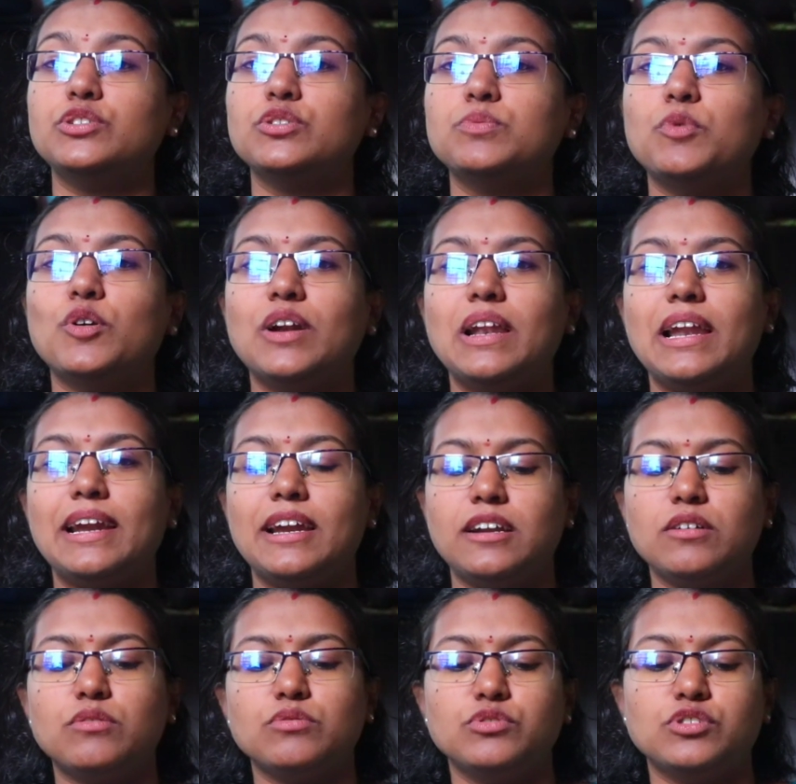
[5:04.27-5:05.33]
షూ మోడల్
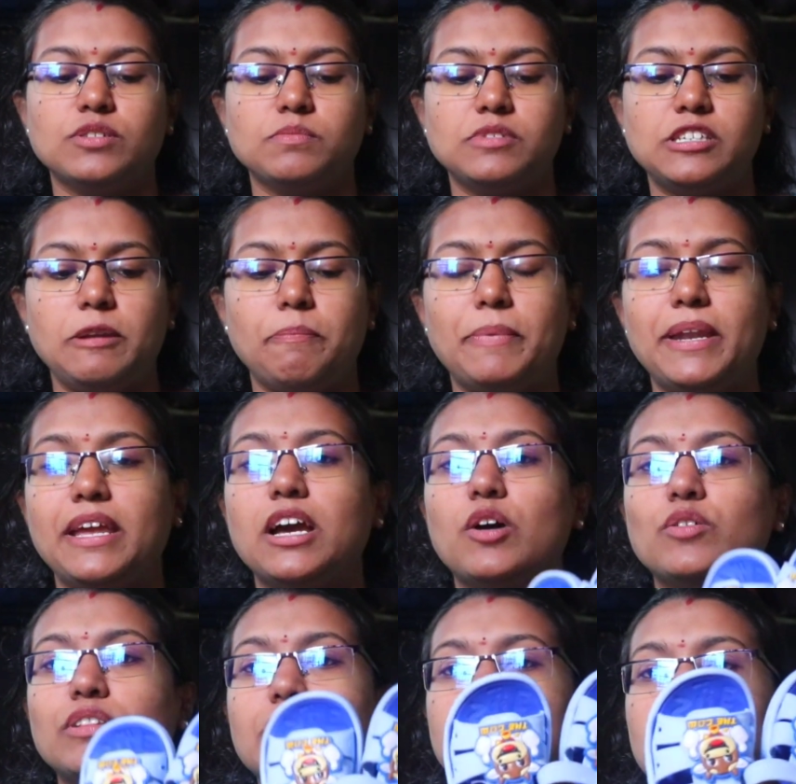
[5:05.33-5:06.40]
ఏంటంటే కొంచెం స్లిప్పరీగా
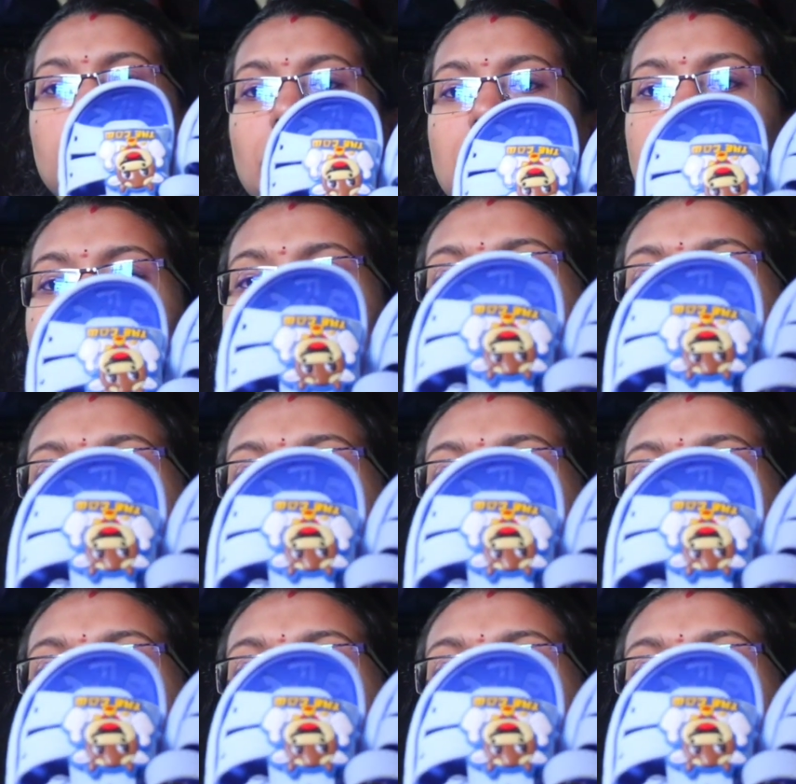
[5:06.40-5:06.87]
ఉందని చెప్పేసి ఈ